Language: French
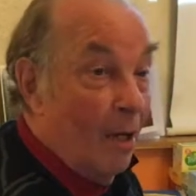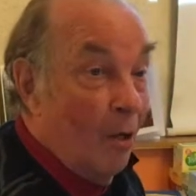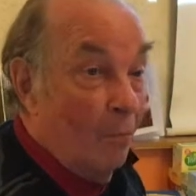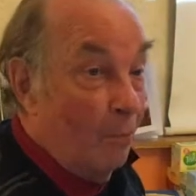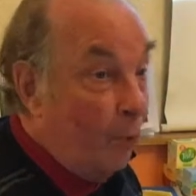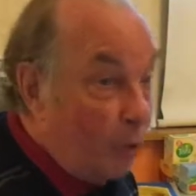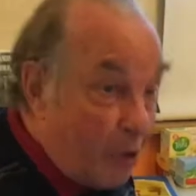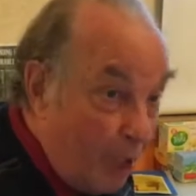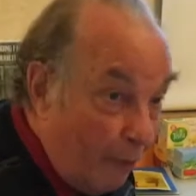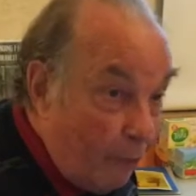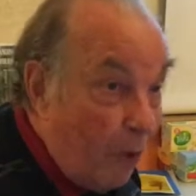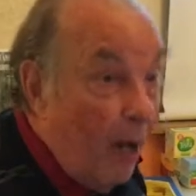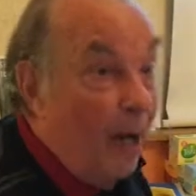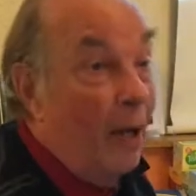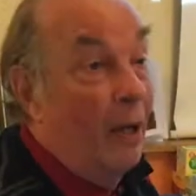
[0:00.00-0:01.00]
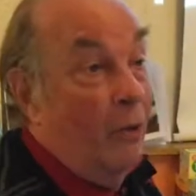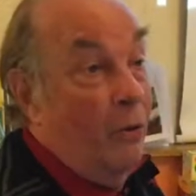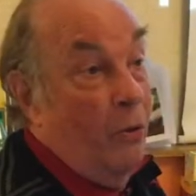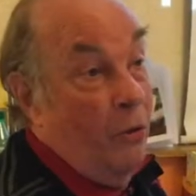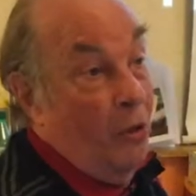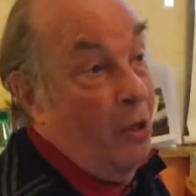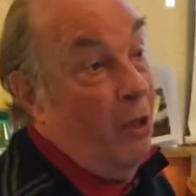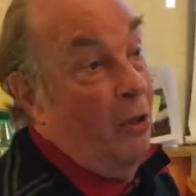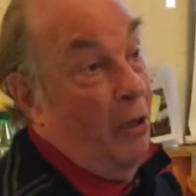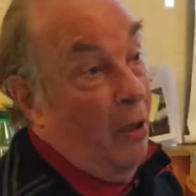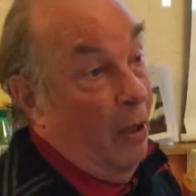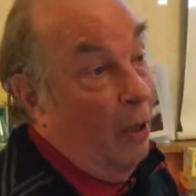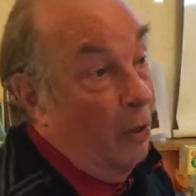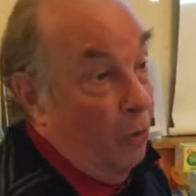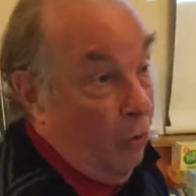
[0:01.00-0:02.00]
pour savoir que si
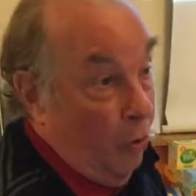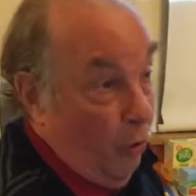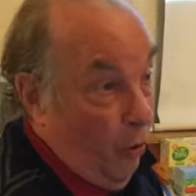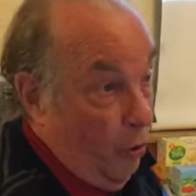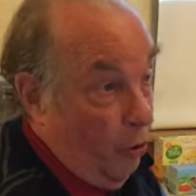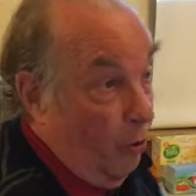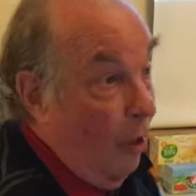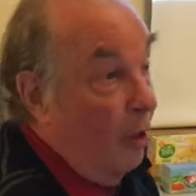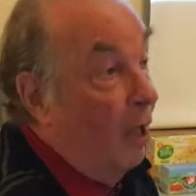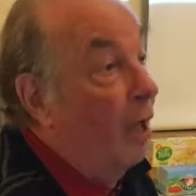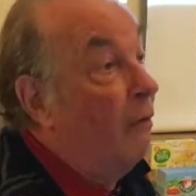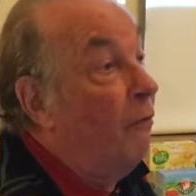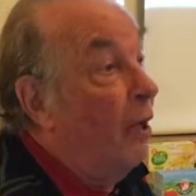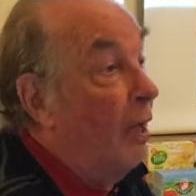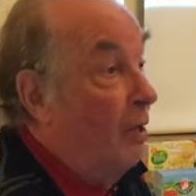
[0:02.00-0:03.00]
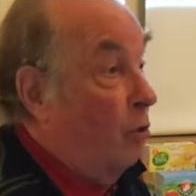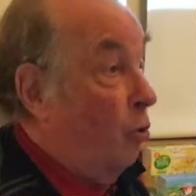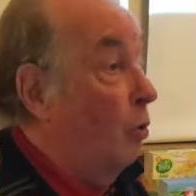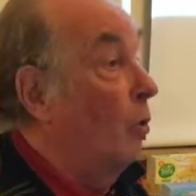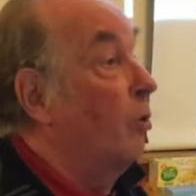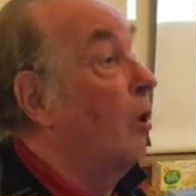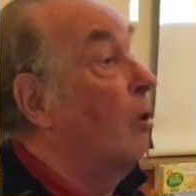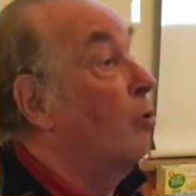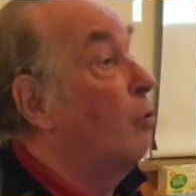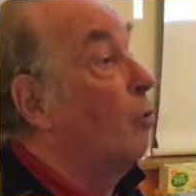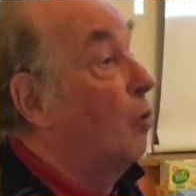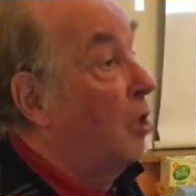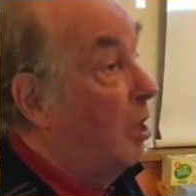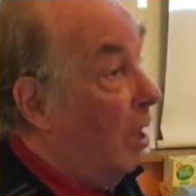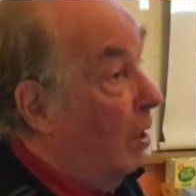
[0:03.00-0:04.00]
tu reçois une révélation dans une
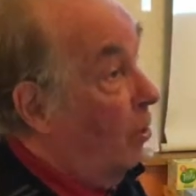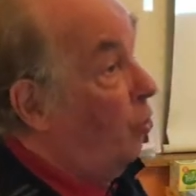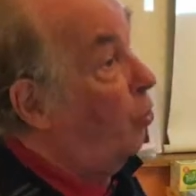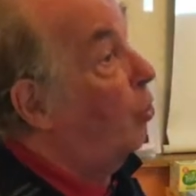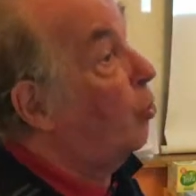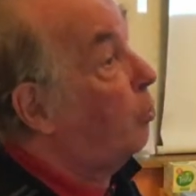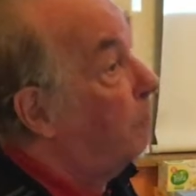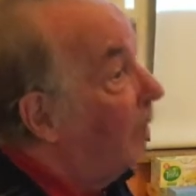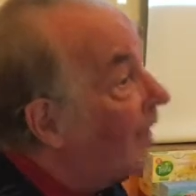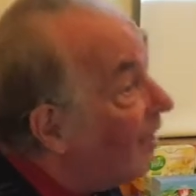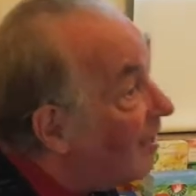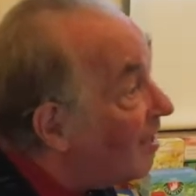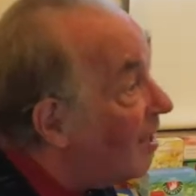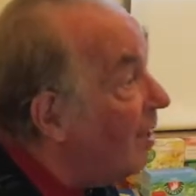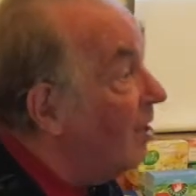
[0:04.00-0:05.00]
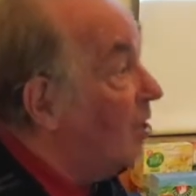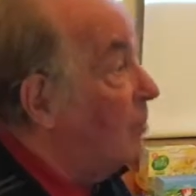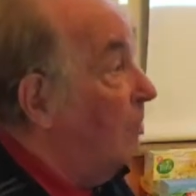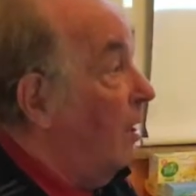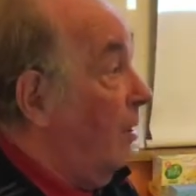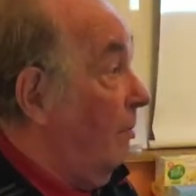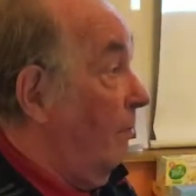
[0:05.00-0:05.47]
séance de spiritisme,